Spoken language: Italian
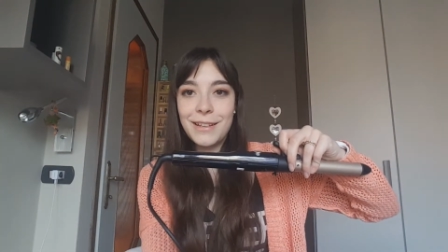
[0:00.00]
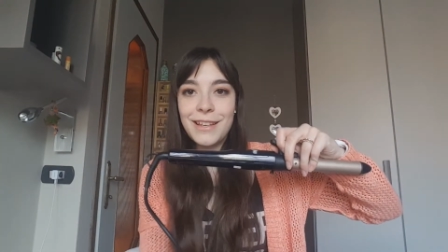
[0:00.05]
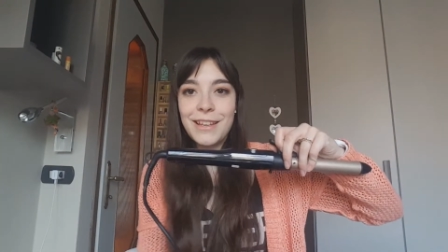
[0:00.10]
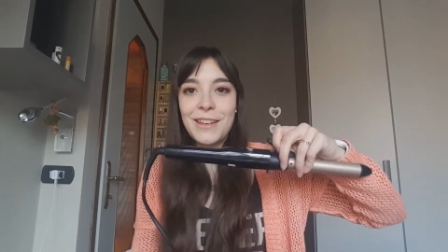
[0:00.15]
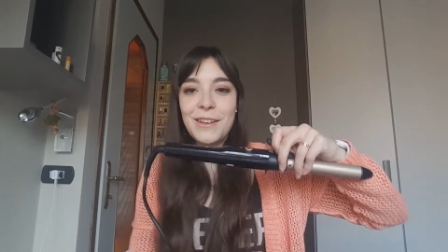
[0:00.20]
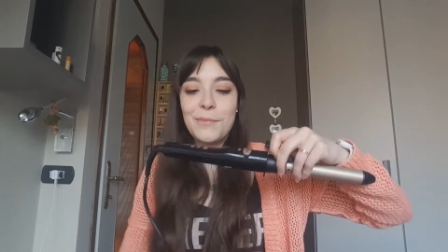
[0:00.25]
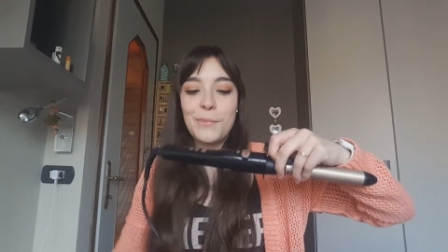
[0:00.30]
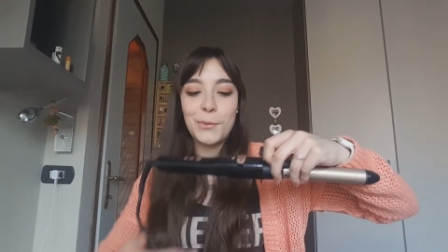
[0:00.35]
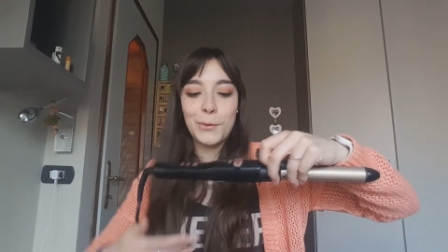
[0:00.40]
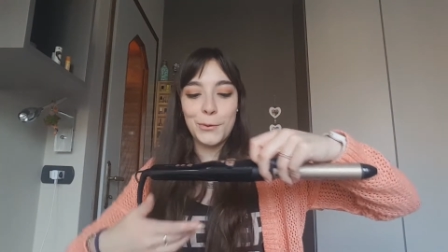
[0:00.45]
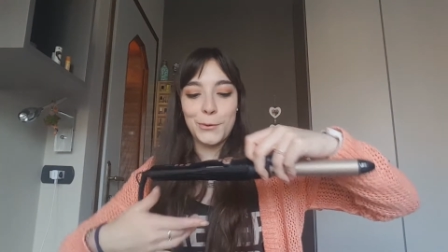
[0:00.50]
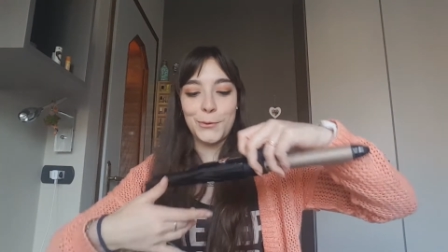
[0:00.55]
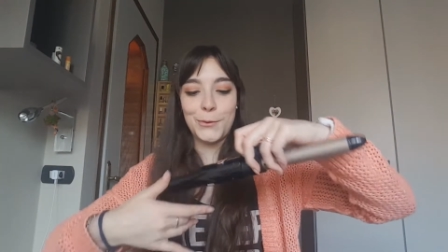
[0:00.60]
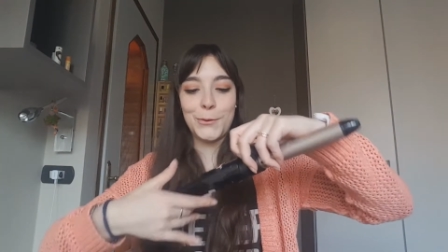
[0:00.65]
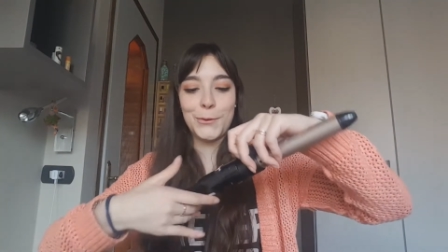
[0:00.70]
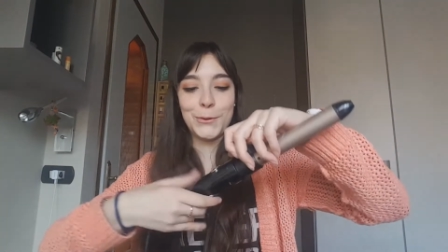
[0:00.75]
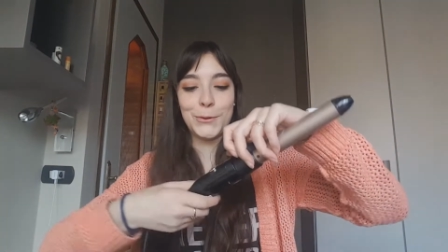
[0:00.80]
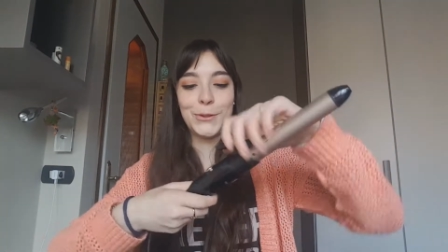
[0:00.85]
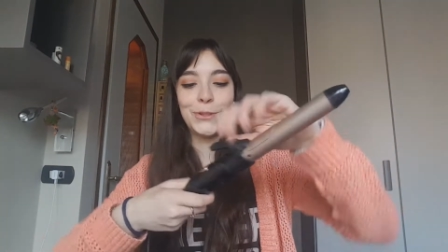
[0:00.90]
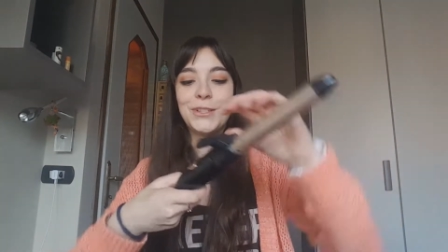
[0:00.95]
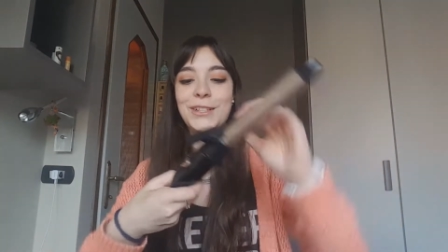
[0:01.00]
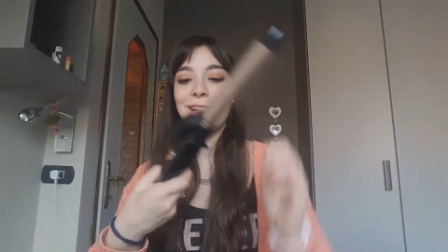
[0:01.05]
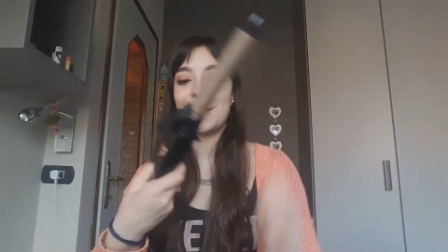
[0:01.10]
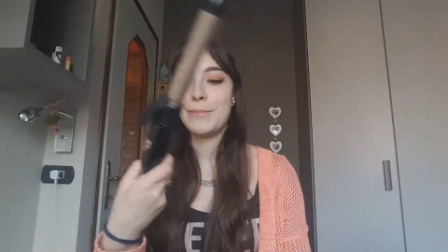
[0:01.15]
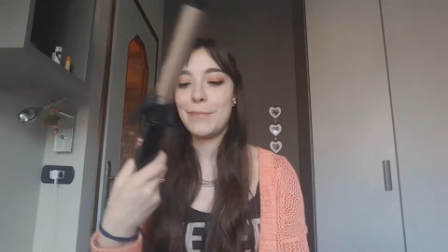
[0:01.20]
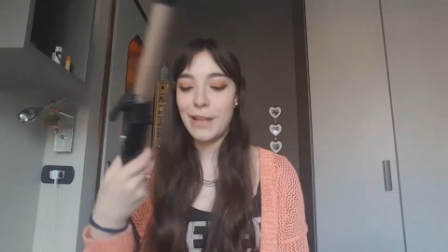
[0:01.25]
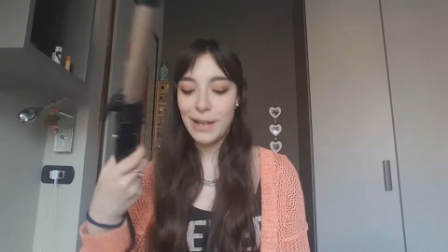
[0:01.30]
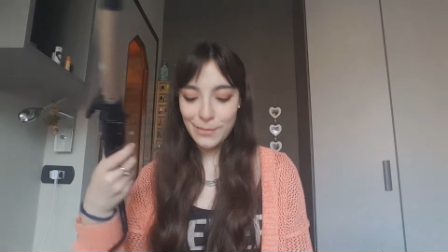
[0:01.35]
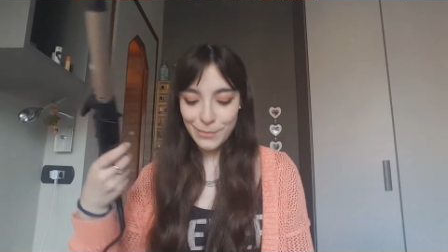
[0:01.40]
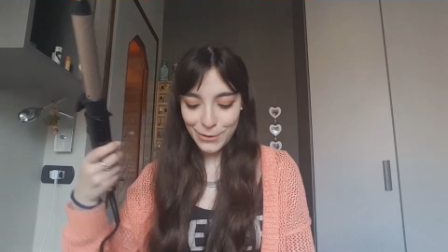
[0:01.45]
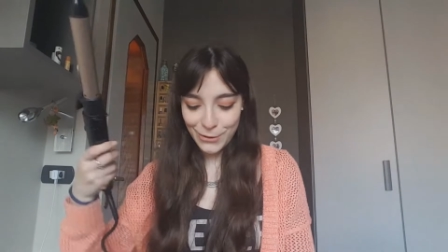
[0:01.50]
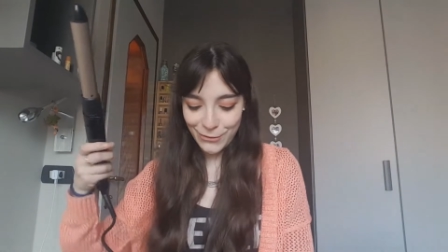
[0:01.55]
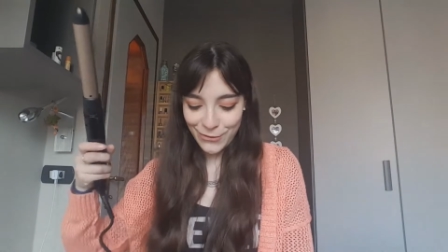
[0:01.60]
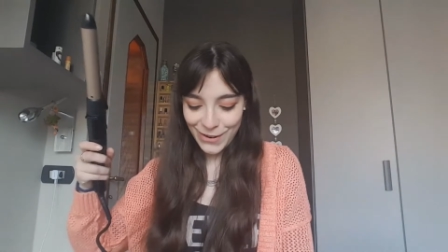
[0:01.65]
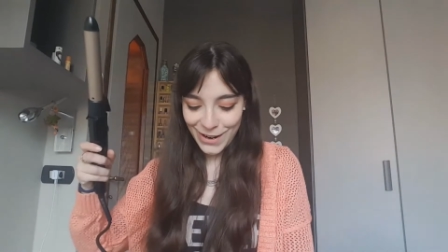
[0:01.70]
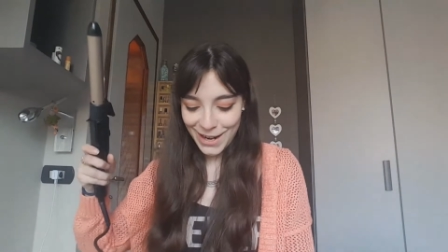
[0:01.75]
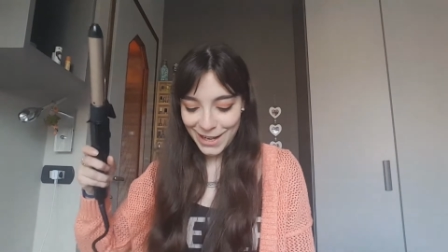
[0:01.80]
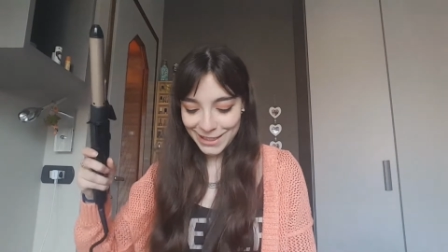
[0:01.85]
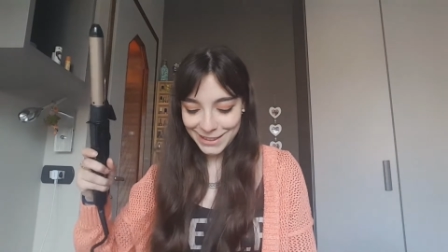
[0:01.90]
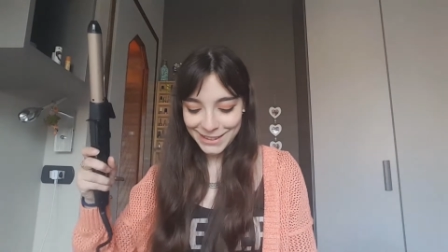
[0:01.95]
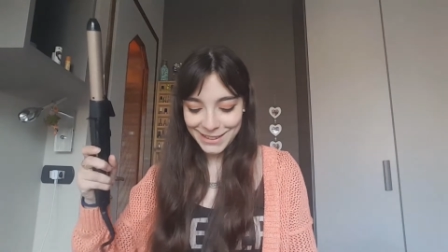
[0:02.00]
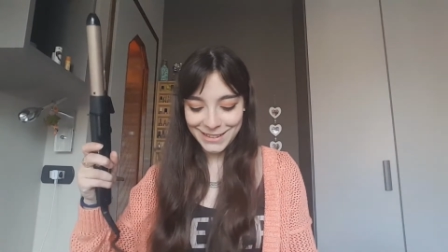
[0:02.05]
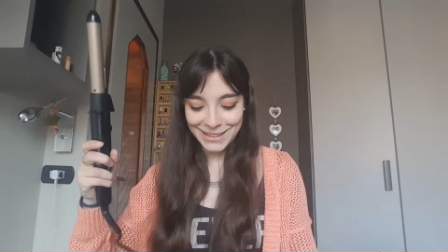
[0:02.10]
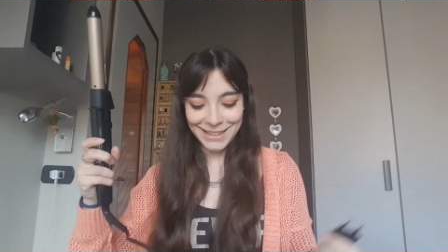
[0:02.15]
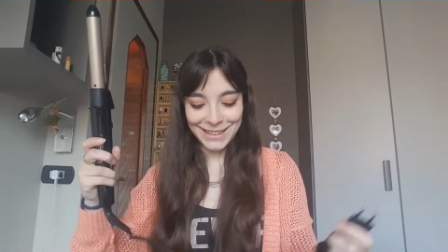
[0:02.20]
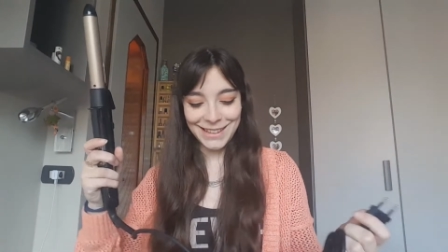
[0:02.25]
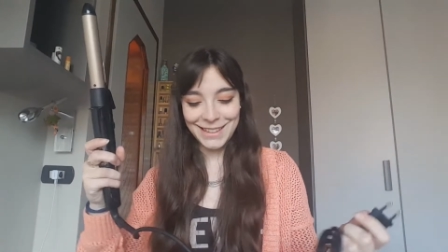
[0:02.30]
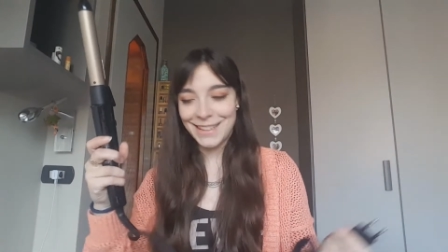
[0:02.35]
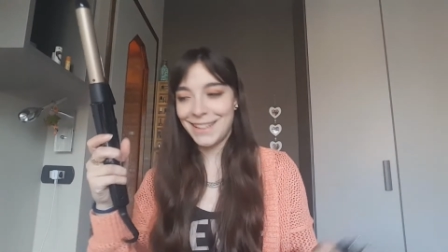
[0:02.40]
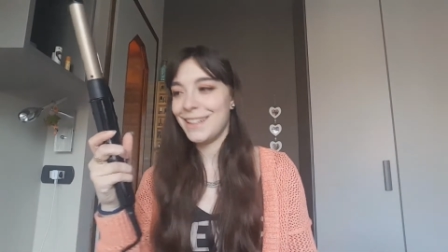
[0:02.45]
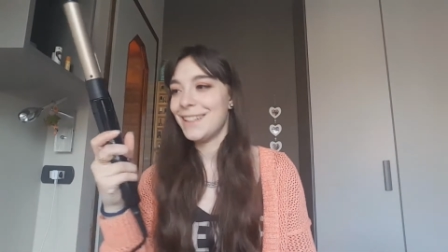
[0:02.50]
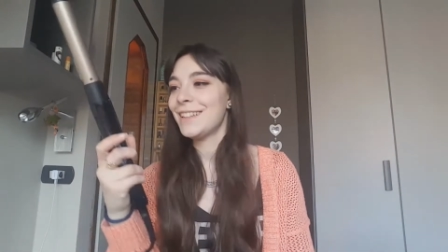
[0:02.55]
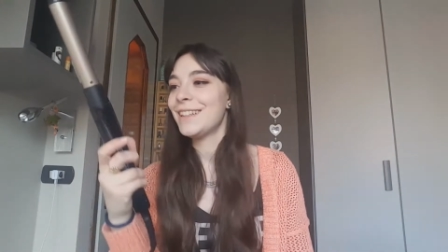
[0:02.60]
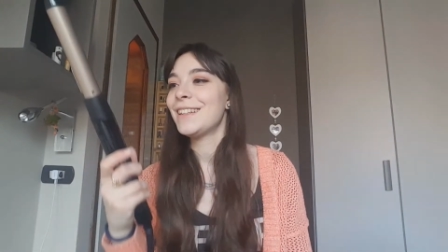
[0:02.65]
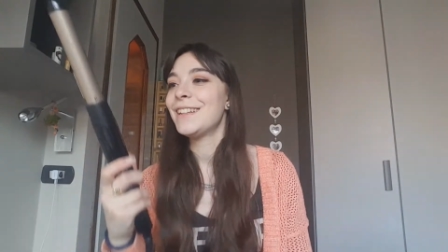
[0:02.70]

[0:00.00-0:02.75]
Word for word: il prodotto, ce l'abbiamo fatta.